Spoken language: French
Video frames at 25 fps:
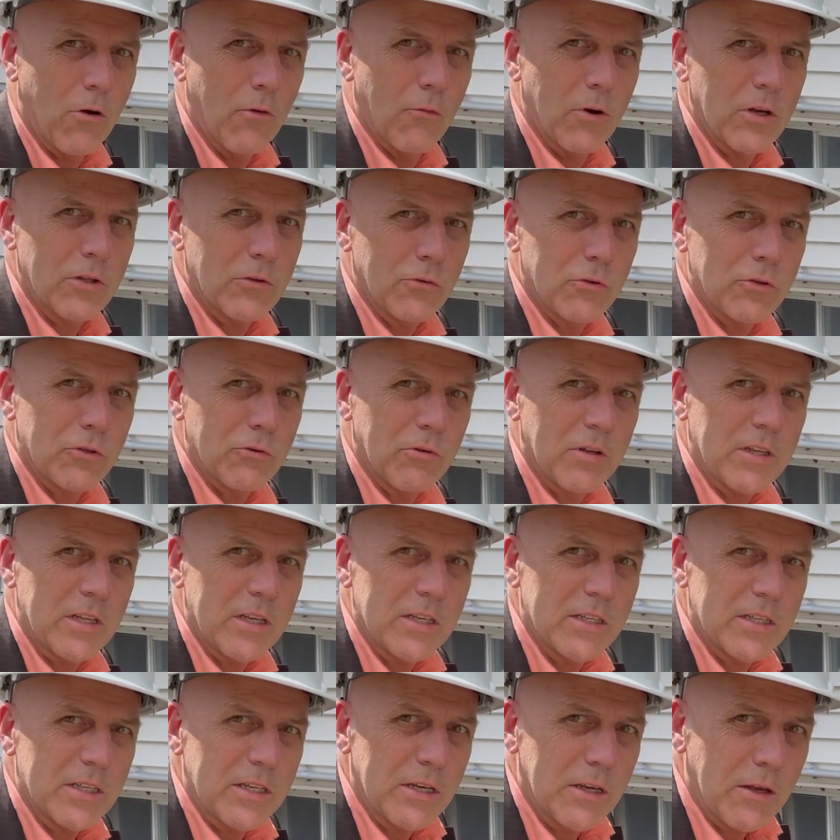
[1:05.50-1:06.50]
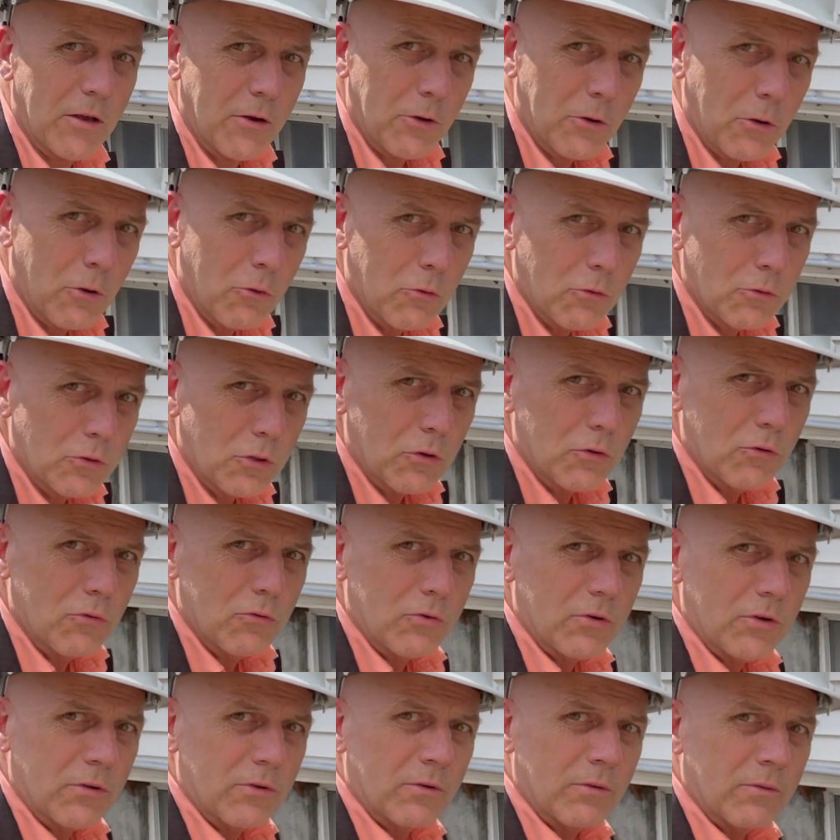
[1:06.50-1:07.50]
voit tout de suite ici un gros
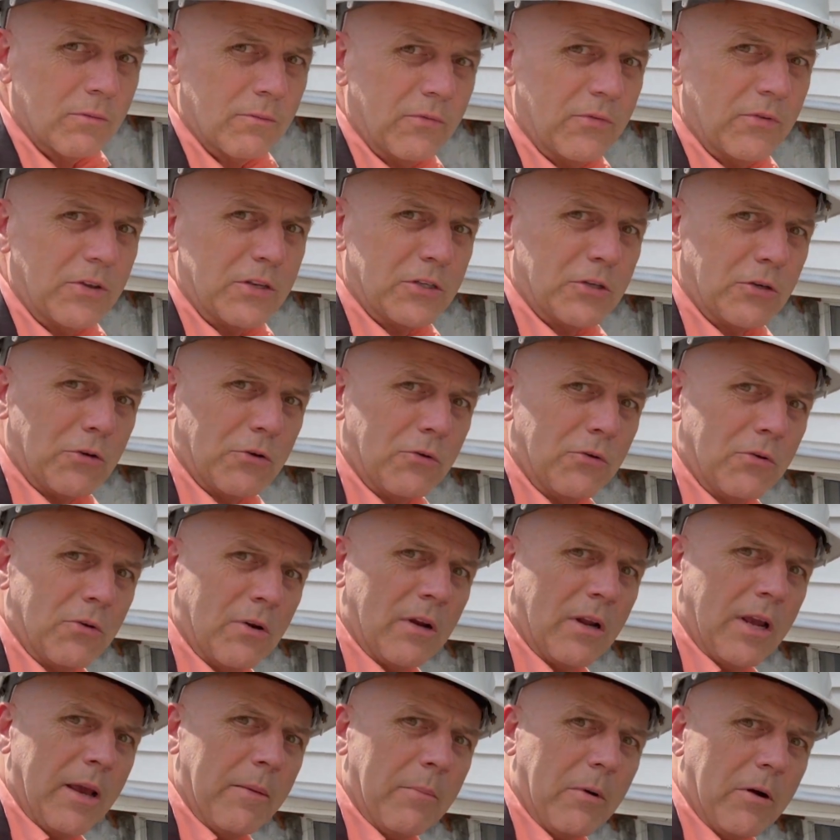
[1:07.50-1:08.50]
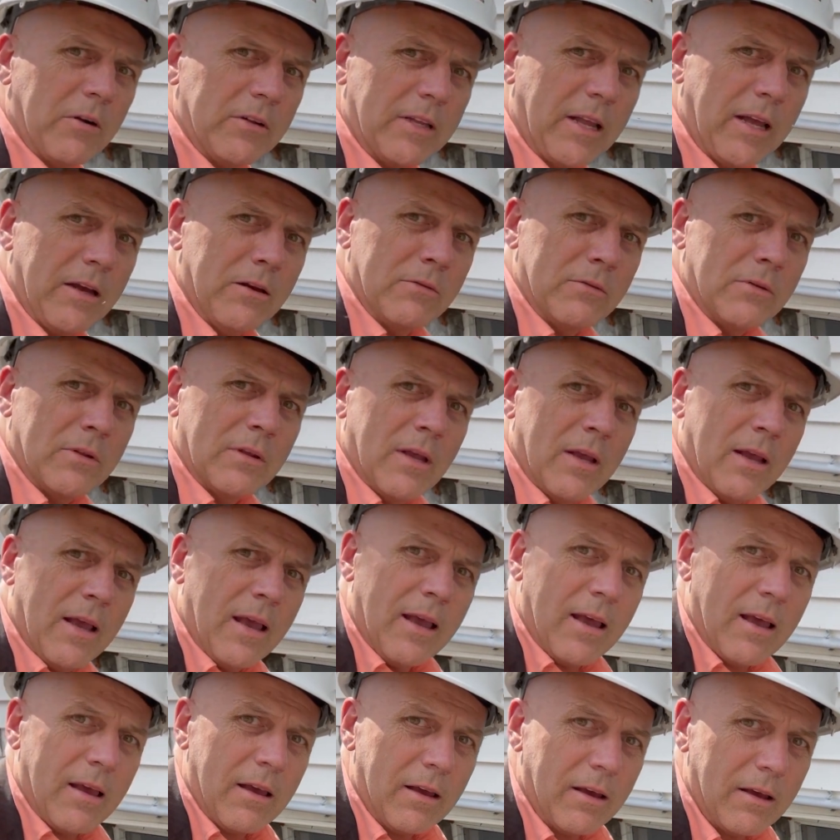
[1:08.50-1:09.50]
trou, une fissure importante
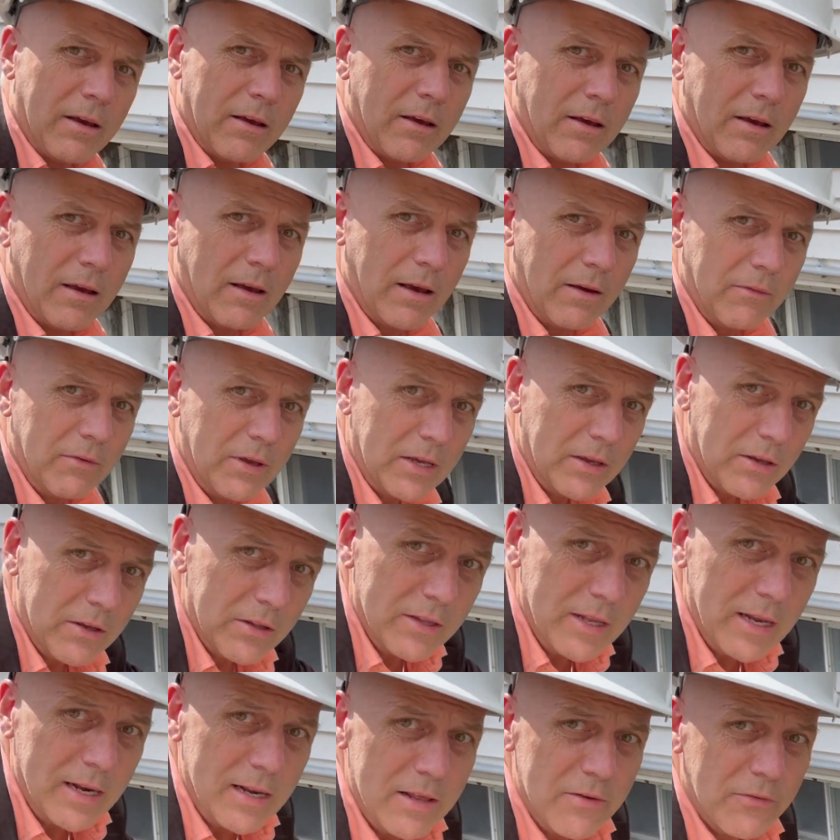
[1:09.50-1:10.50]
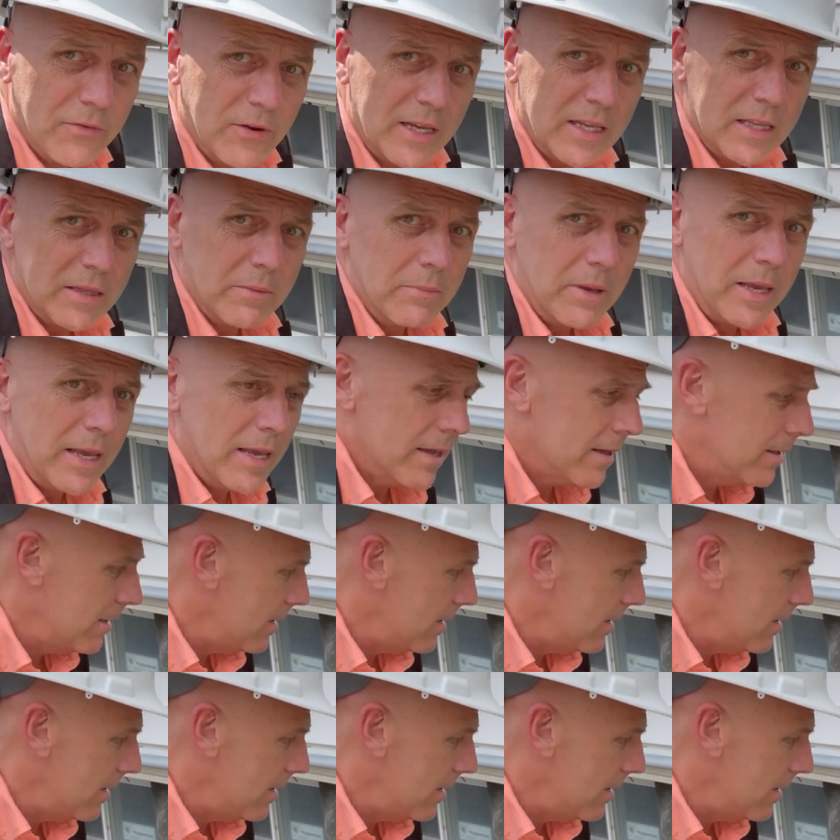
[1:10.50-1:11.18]
euh, avec de l'effritement.